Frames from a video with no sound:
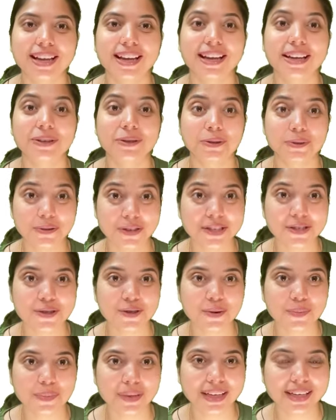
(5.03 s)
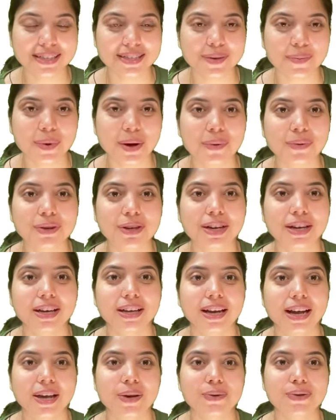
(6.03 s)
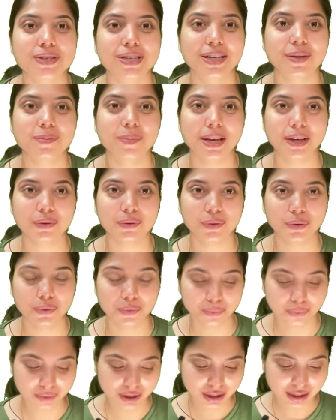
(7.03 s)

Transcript: and today's topic is about cryostat microtome